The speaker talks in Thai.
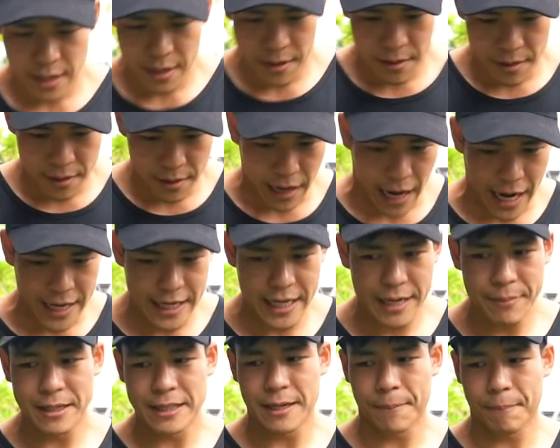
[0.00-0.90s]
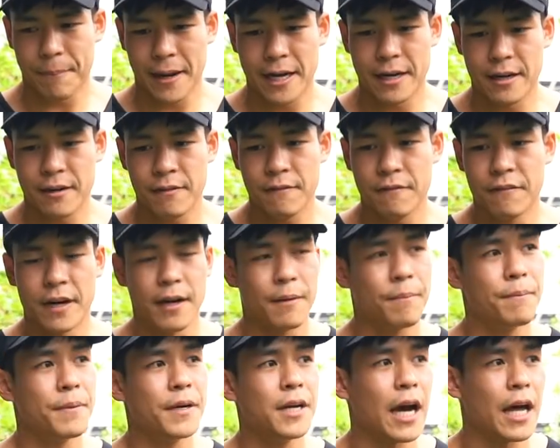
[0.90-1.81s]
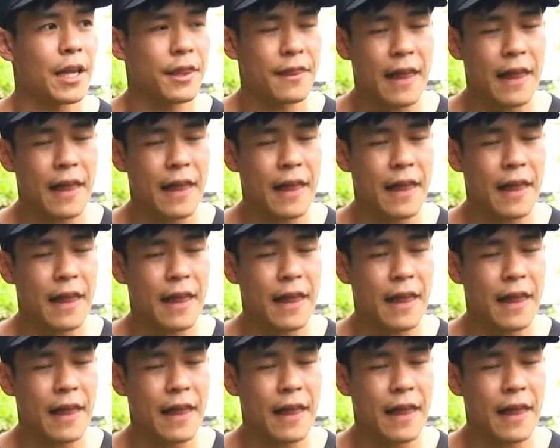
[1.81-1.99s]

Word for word: บไอ้นี้มันจะเป็นฝึกเพื่อ